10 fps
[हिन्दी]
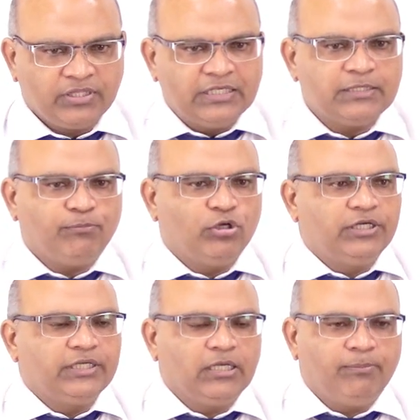जैसे
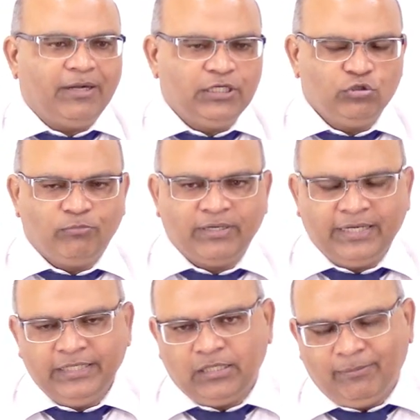पॉलिटिकल पार्टी को
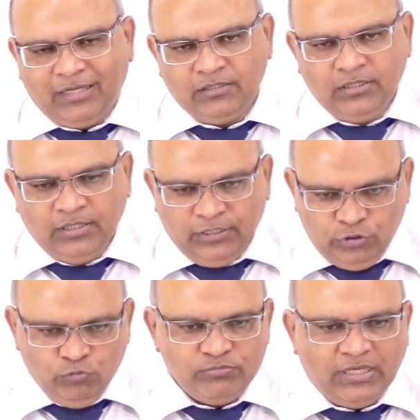बनाने के बाद
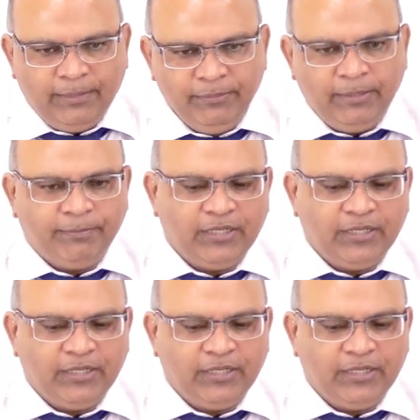ह्यूम साहब ने